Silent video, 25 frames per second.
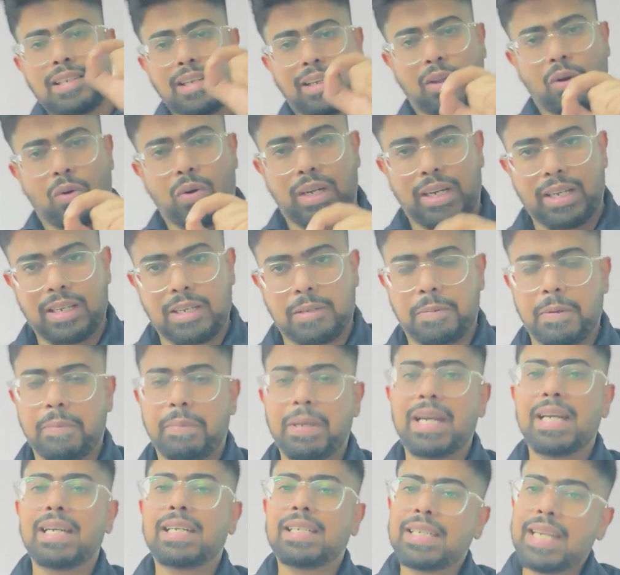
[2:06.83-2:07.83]
सिक्योरिटीज पे
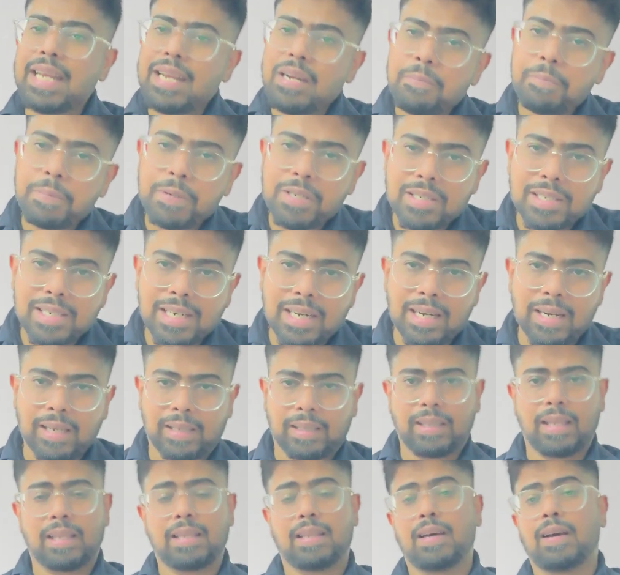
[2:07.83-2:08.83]
पहले टेन परसेंट
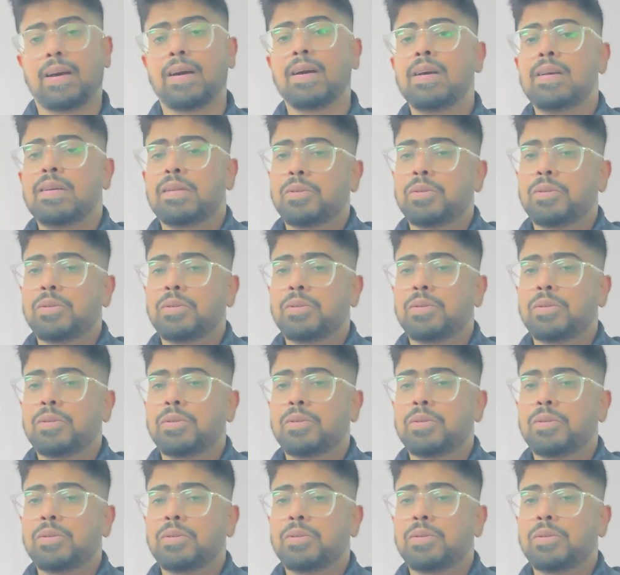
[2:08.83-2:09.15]
लगता था